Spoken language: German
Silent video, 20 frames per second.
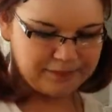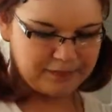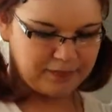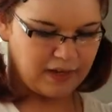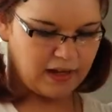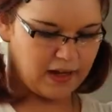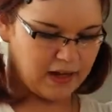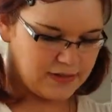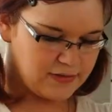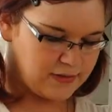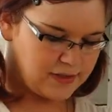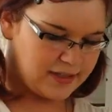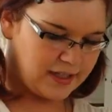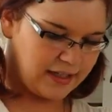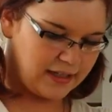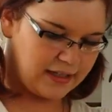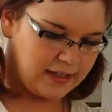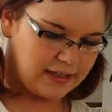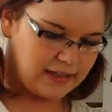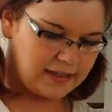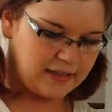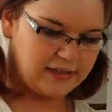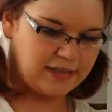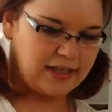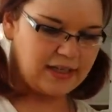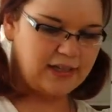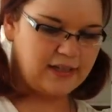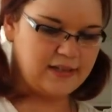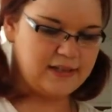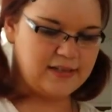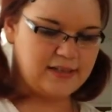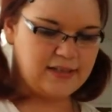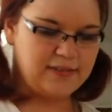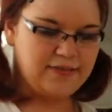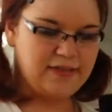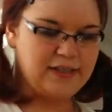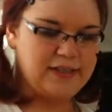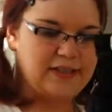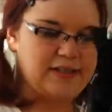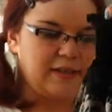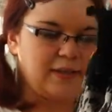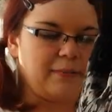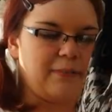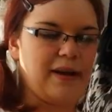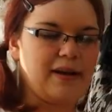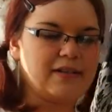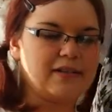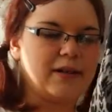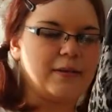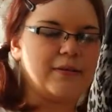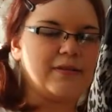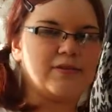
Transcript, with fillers: Ja, also ich denke, ich denke, ihr seht, wie ich das gemacht habe.